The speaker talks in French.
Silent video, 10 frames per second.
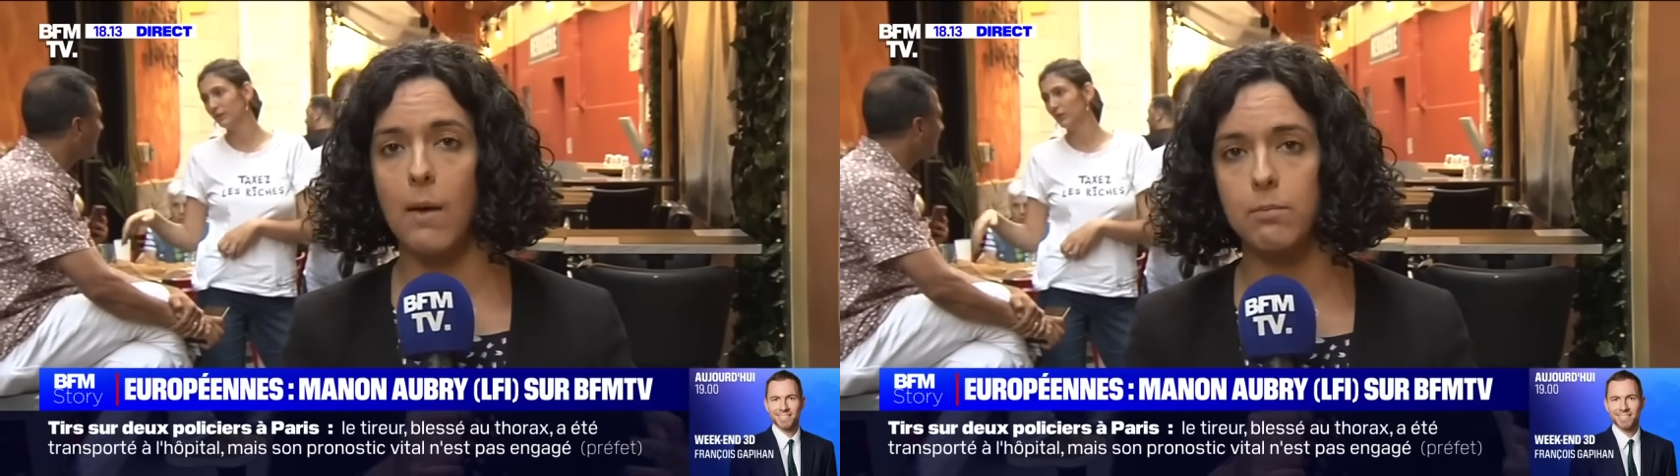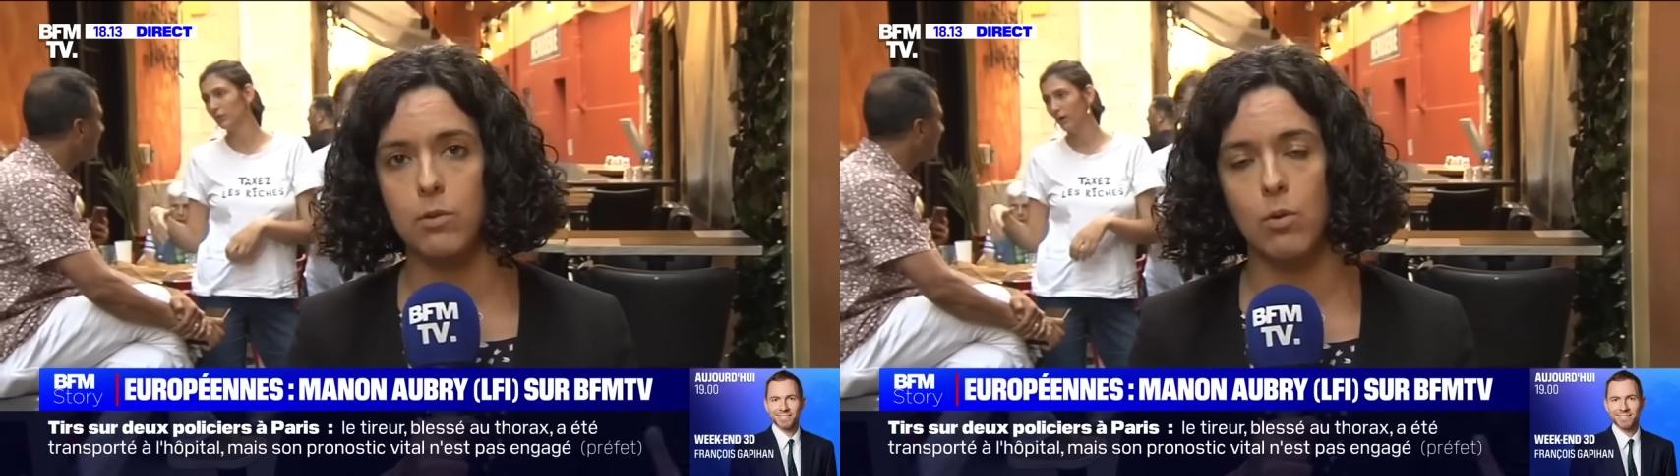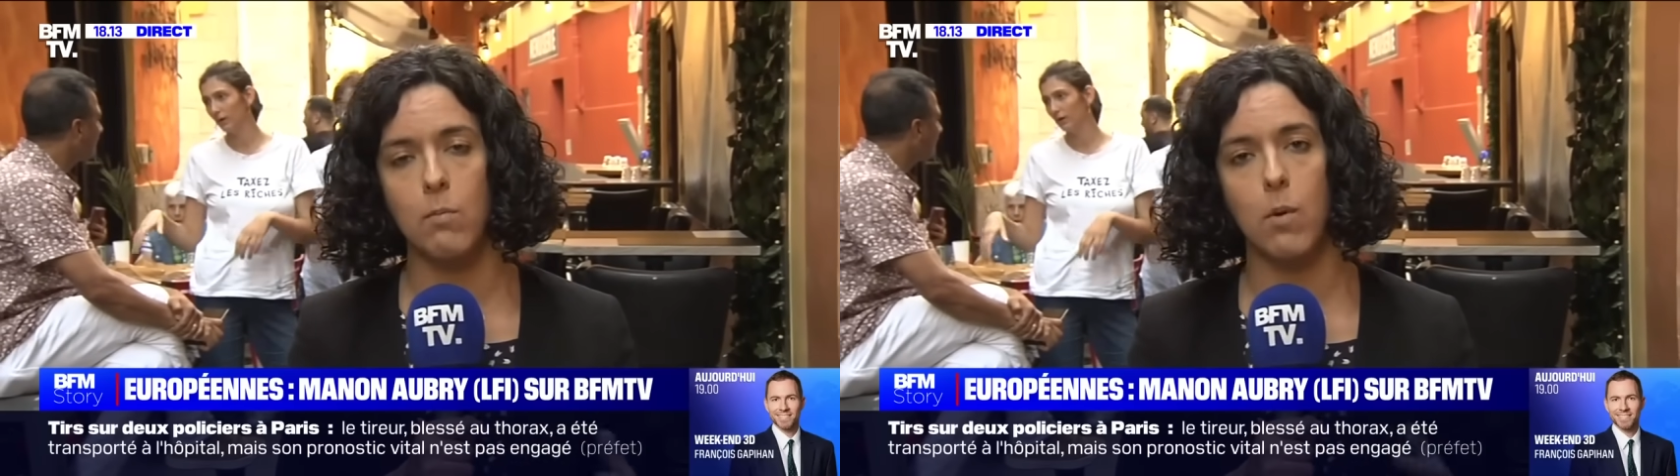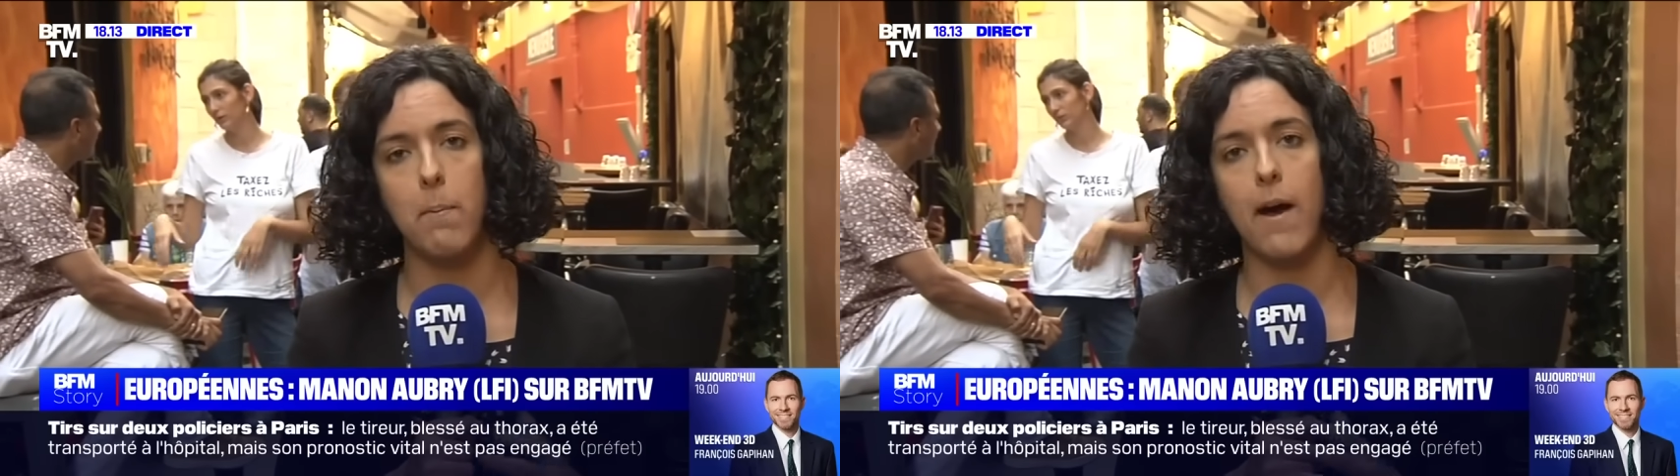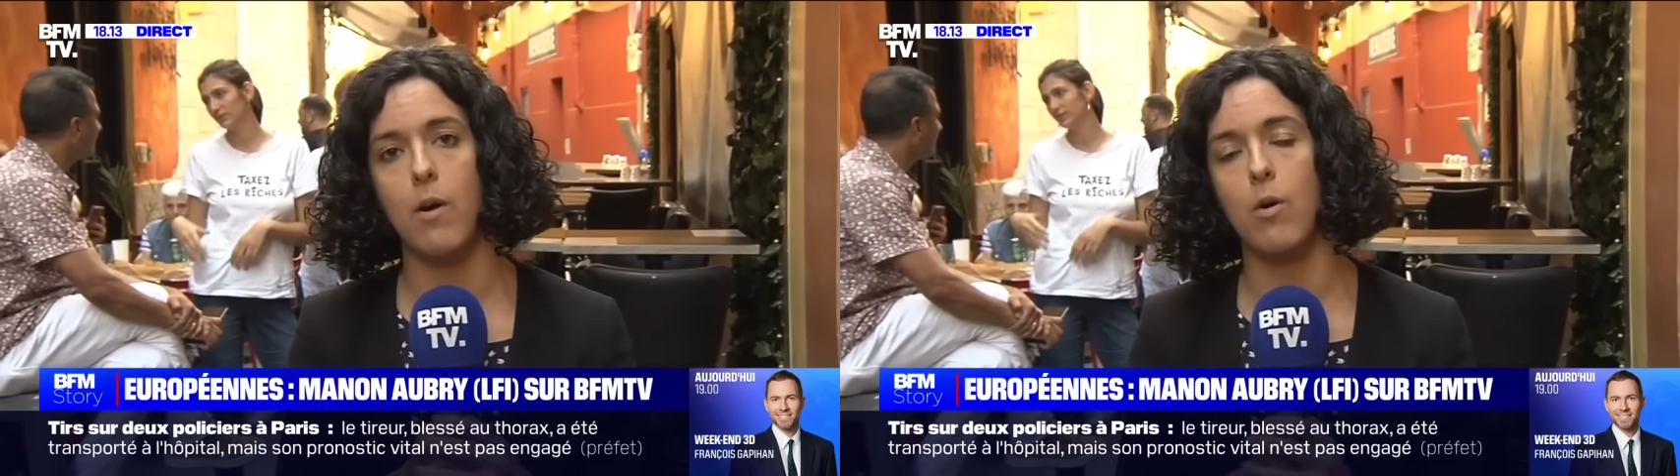absolument
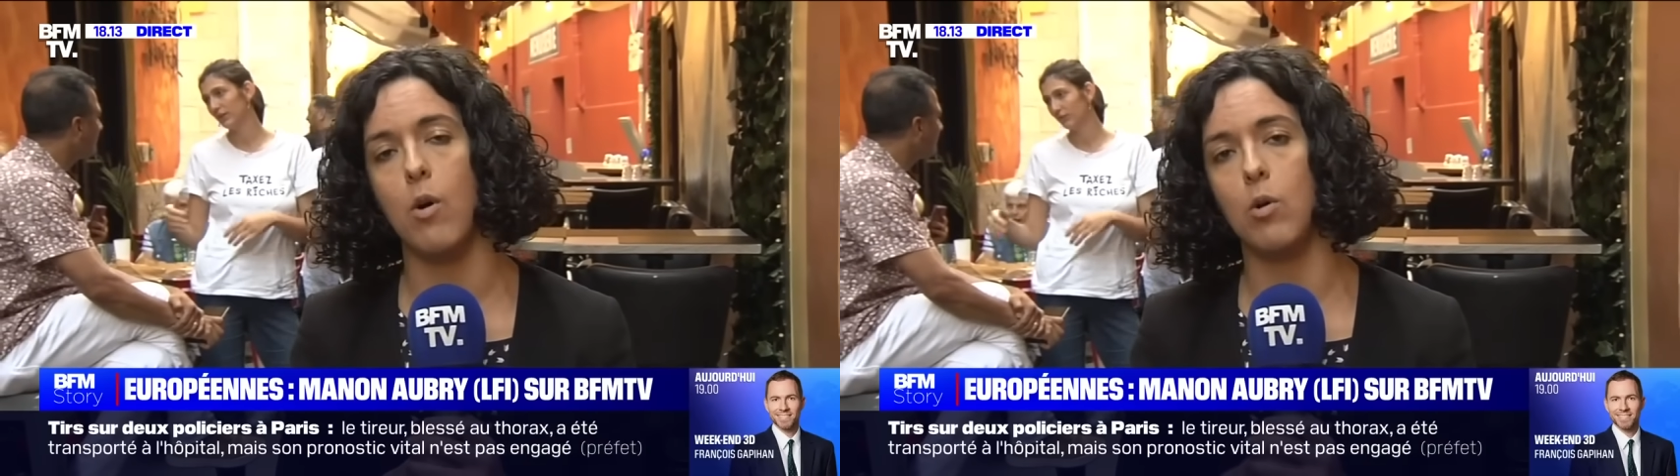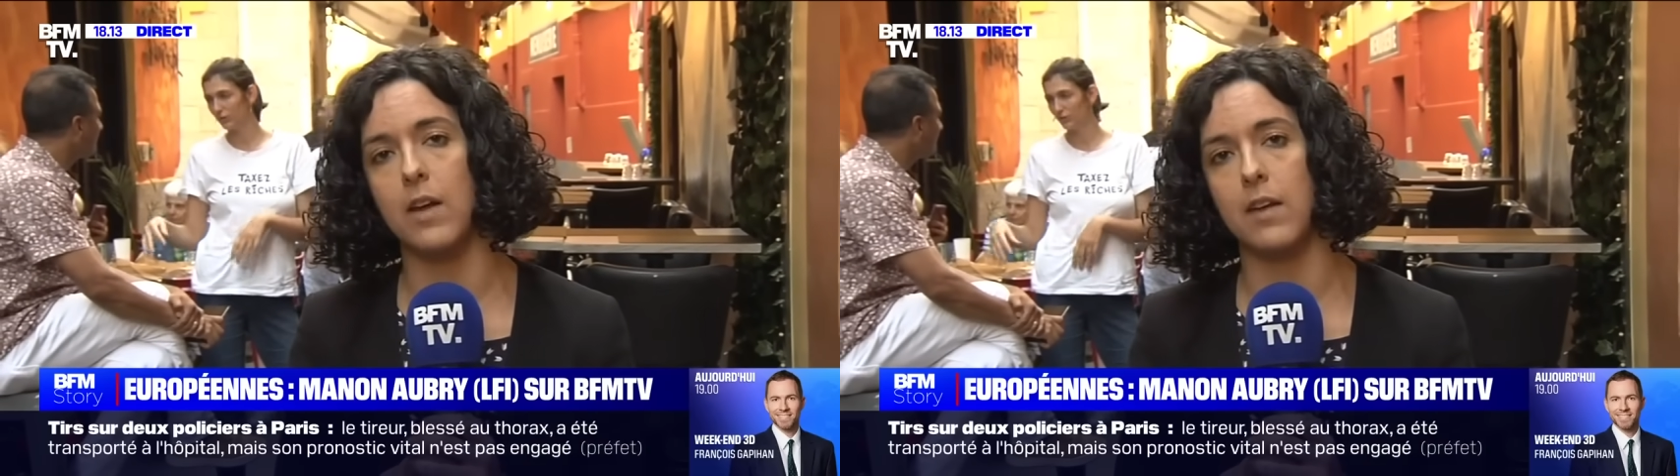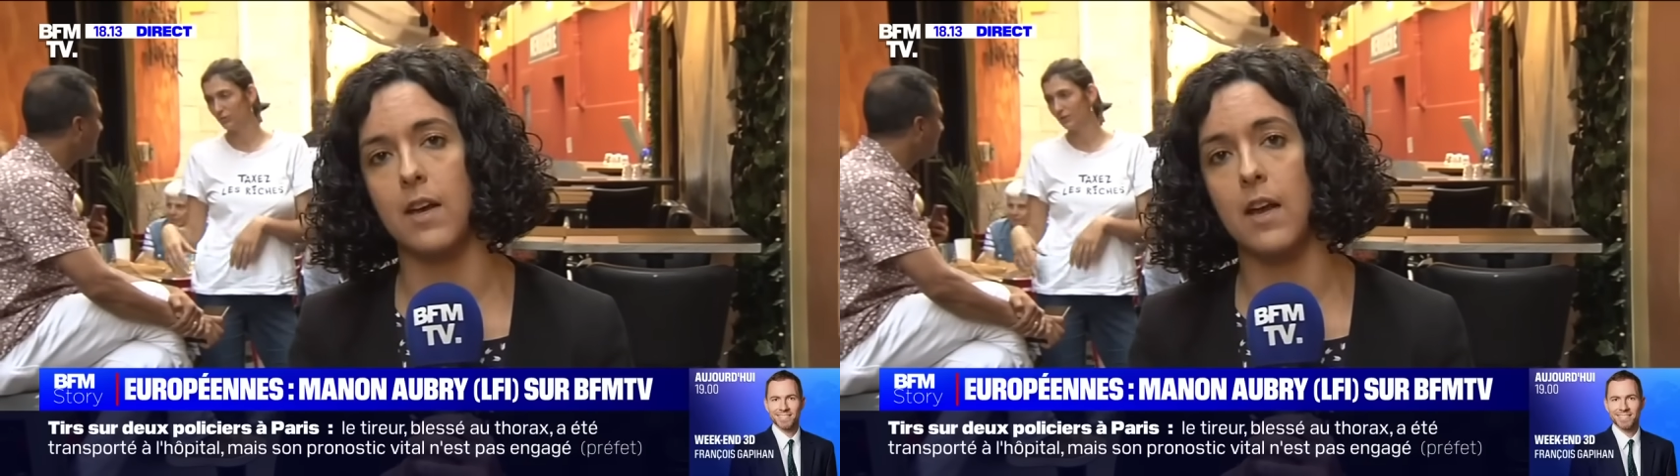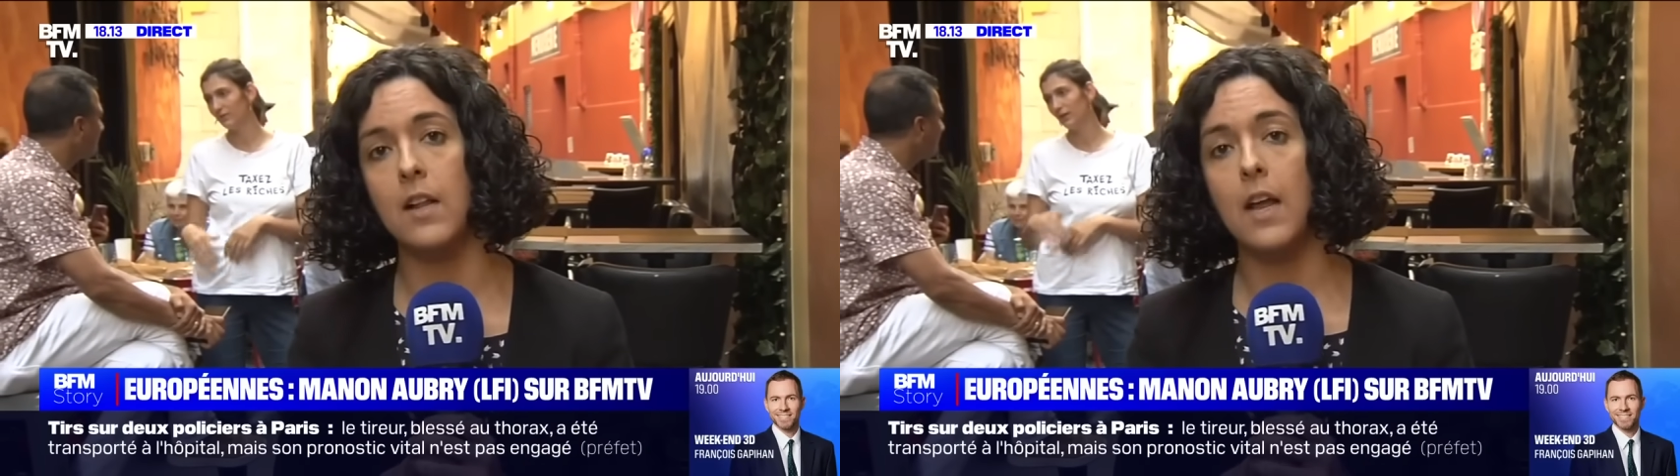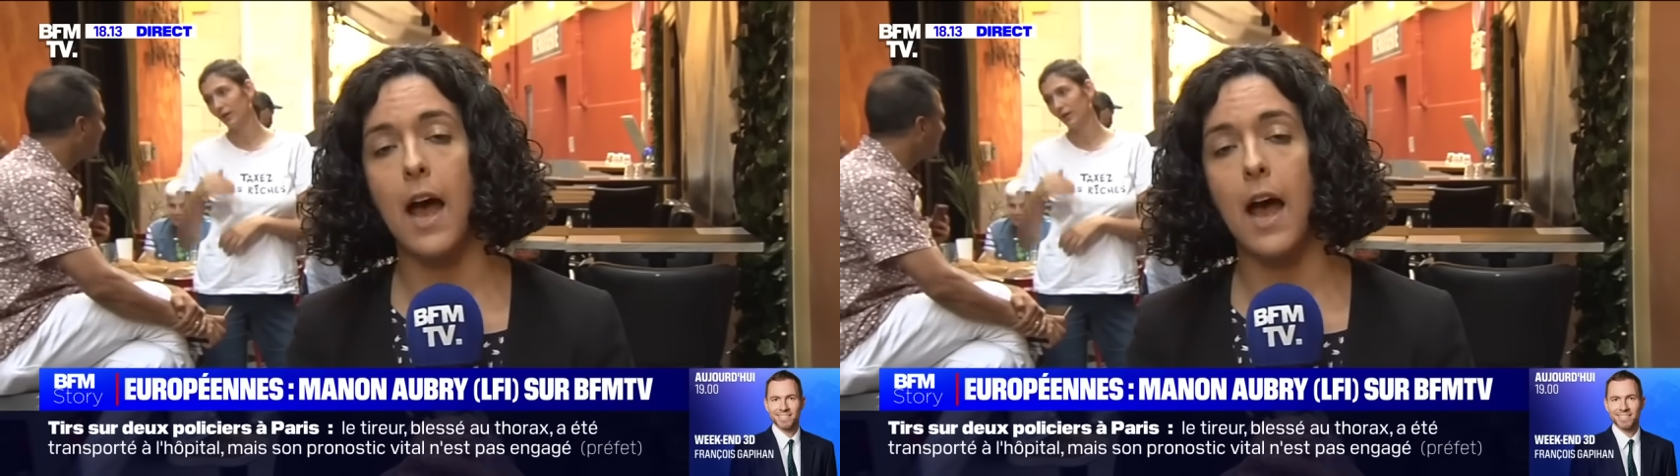pas encadrés,